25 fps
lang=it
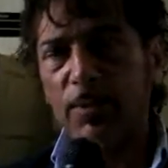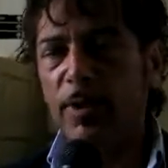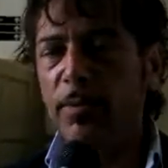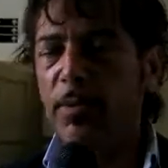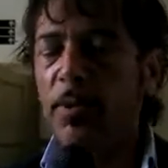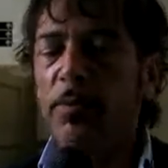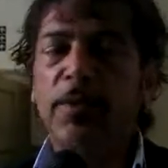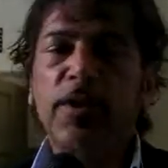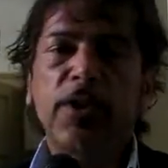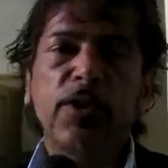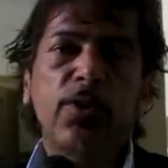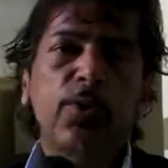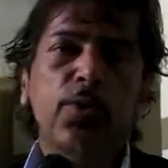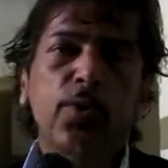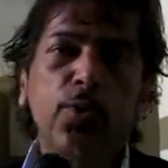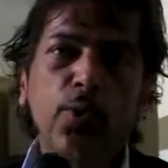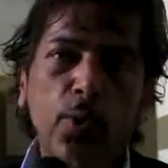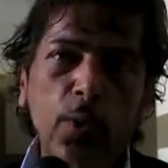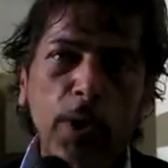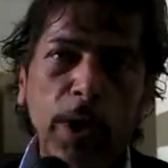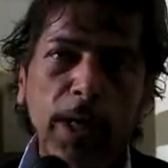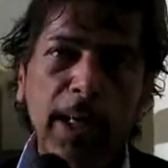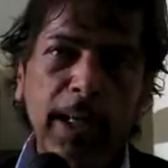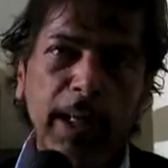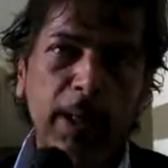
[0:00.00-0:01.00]
non abbiamo visto
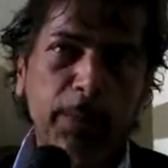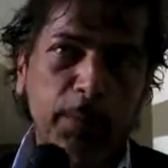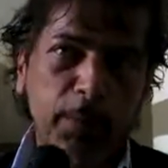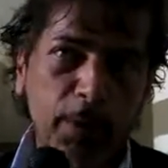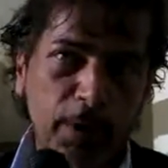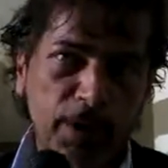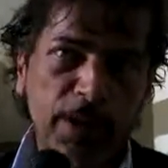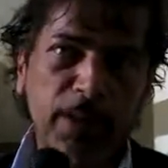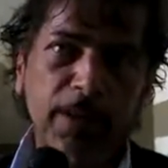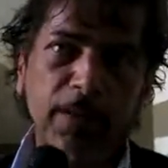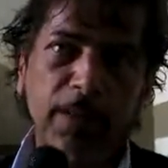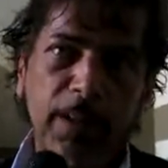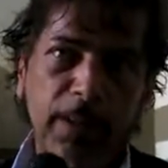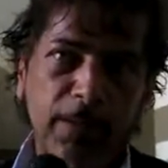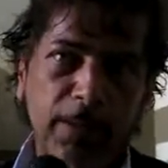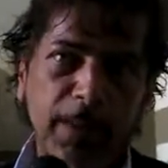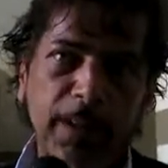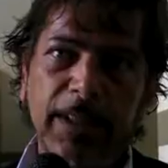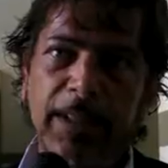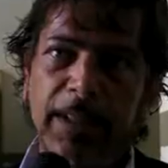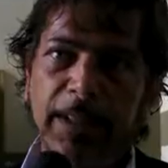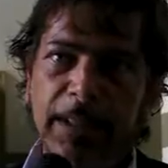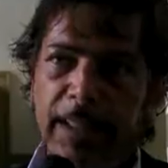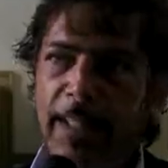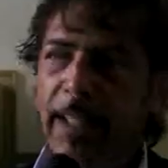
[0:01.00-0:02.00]
nulla che possa
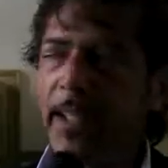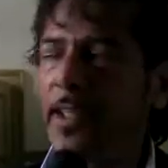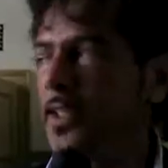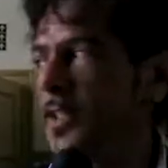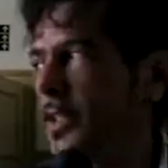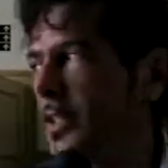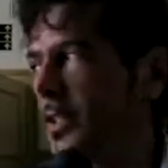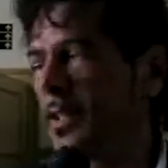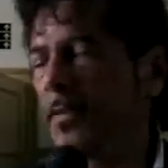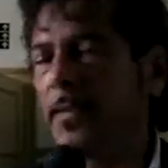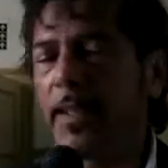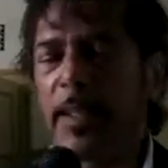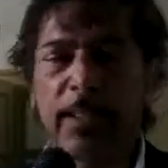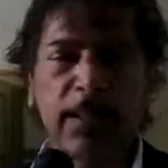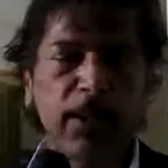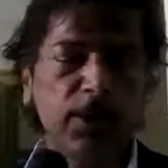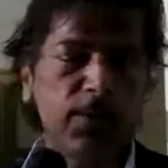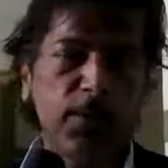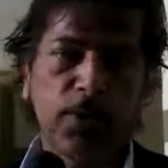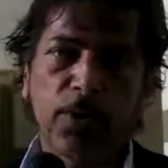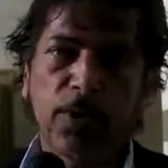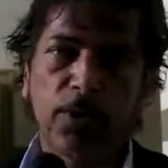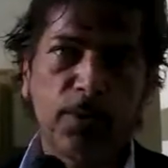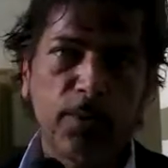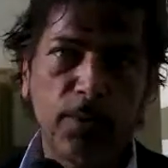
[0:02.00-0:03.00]
veramente andare a incentivare il
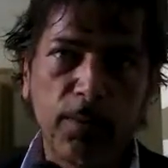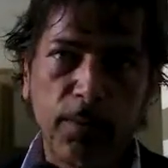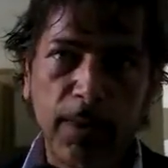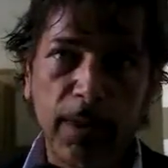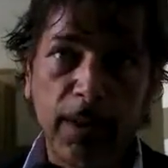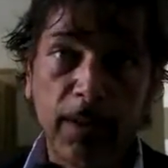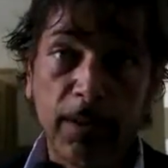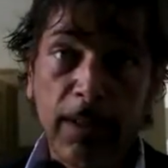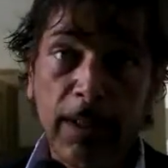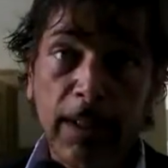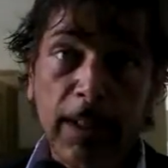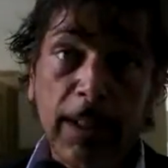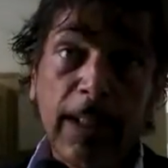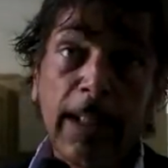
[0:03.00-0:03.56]
trasporto pubblico.